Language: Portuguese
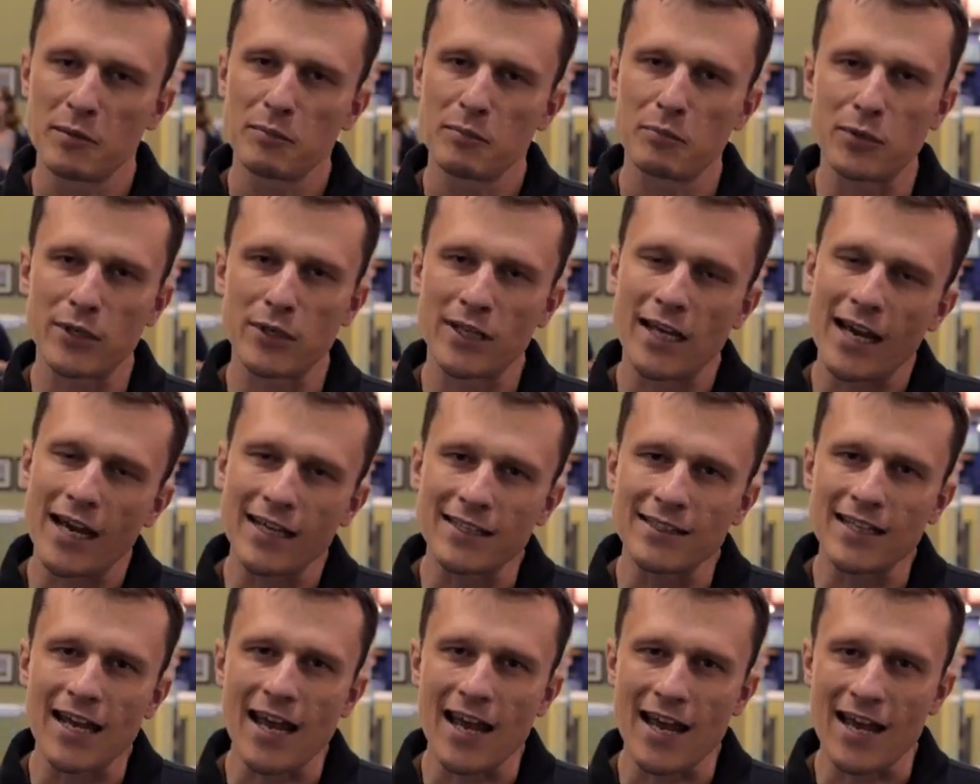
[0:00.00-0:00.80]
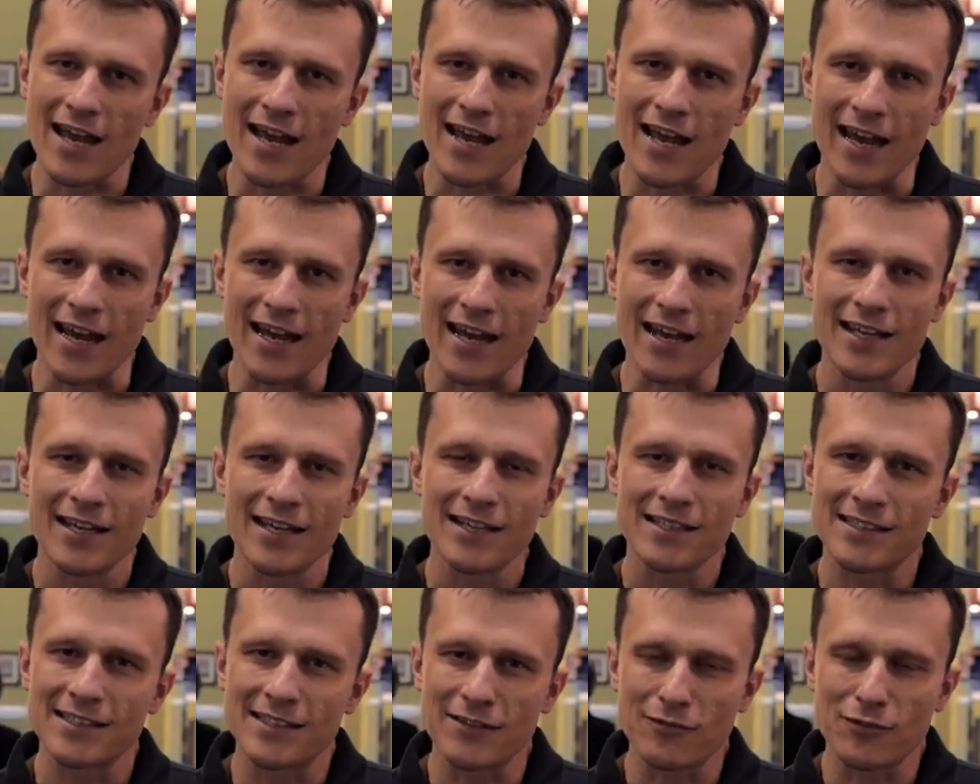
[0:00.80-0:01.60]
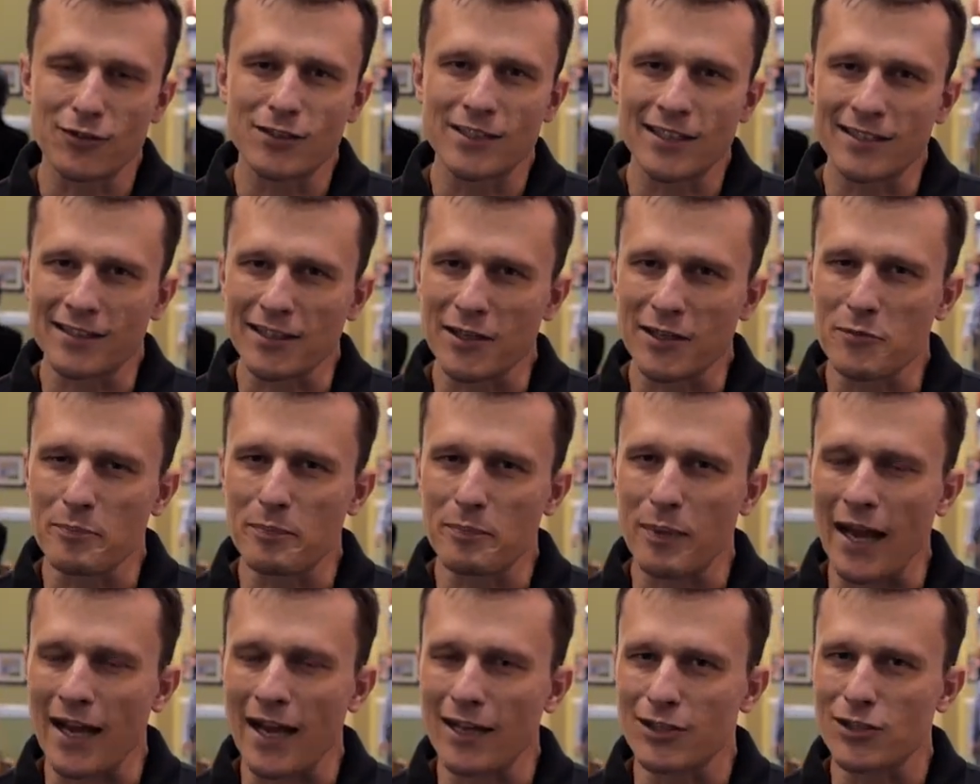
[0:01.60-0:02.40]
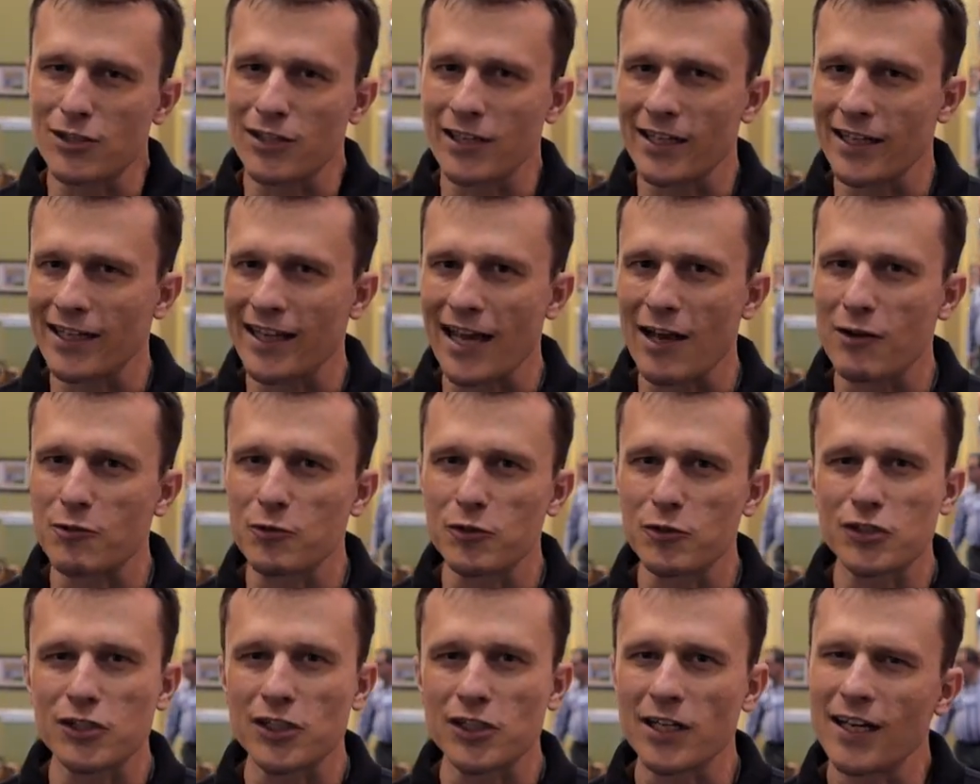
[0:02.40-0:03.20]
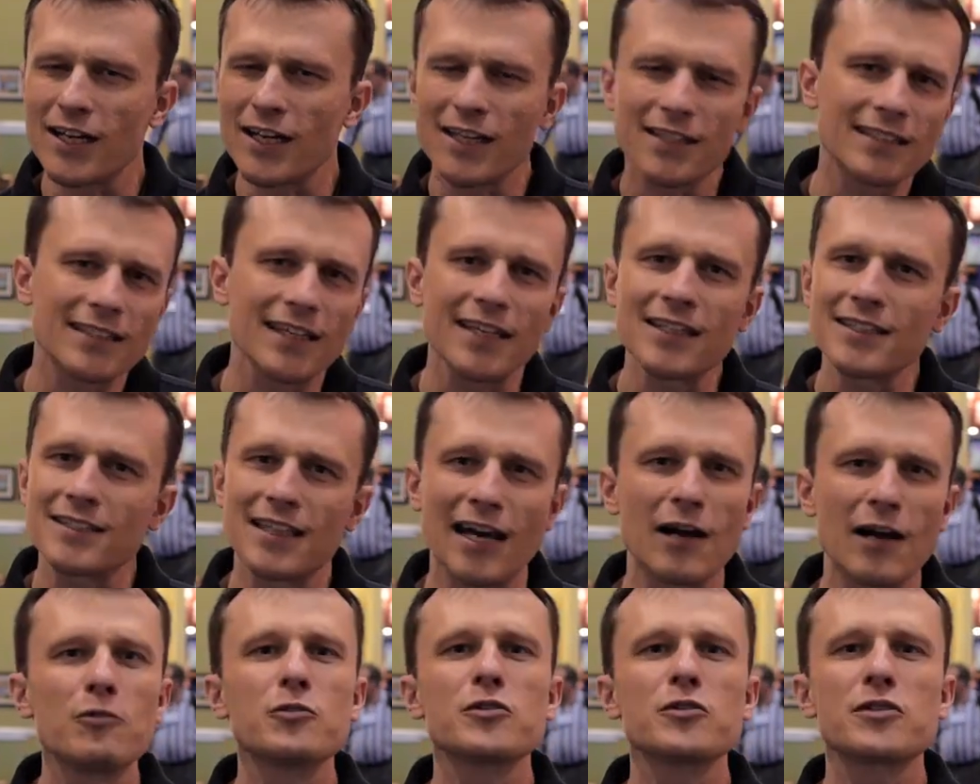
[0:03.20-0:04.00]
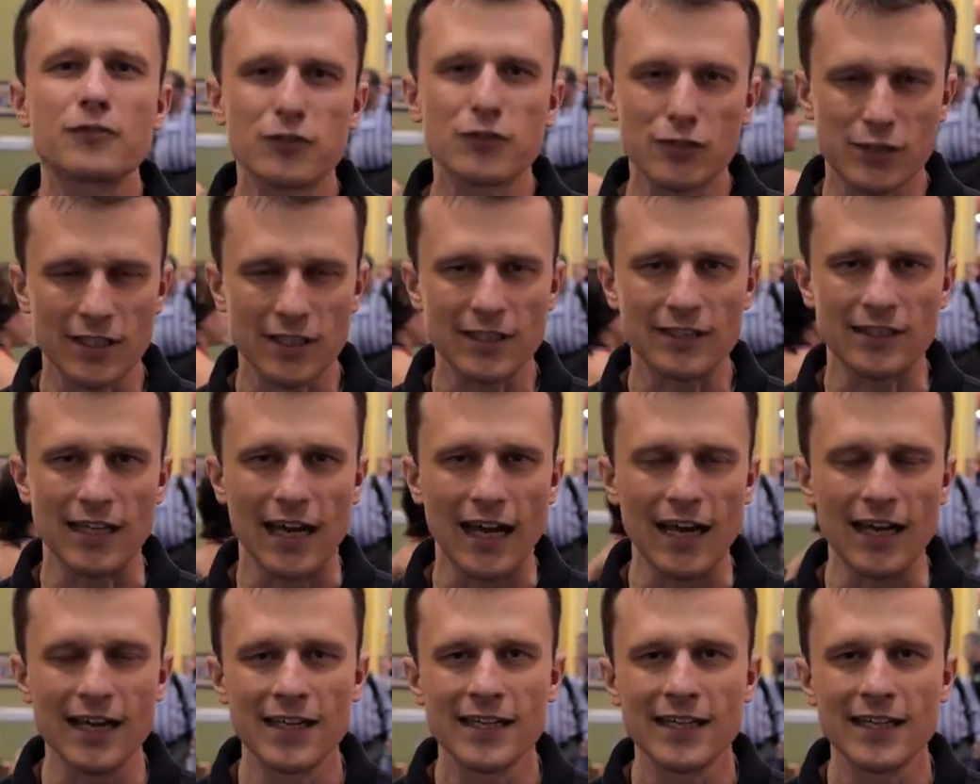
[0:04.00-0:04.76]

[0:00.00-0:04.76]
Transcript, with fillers: Porque a ideia é, se você tem um pet e quer curtir, ele tem que estar tá onde você está.